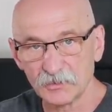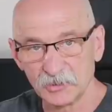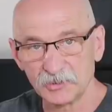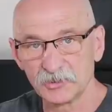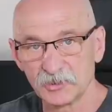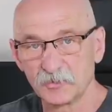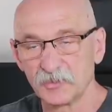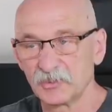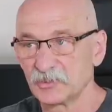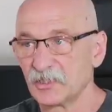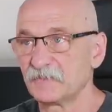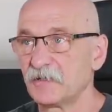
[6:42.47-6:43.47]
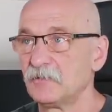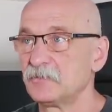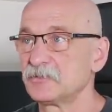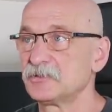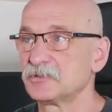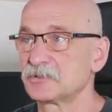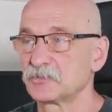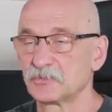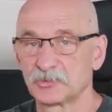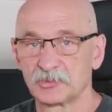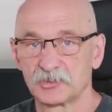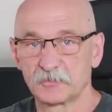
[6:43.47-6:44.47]
Jeśli zrobiłeś rawa, a musisz
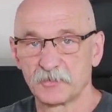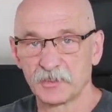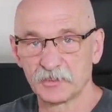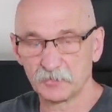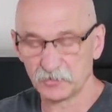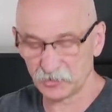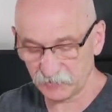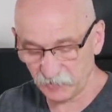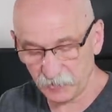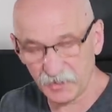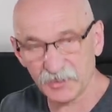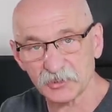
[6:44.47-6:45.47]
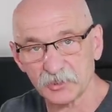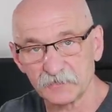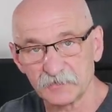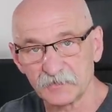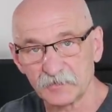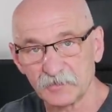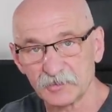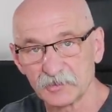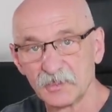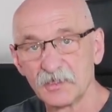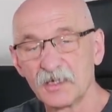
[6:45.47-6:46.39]
użyć odpera, to możesz w aparacie go wywołać,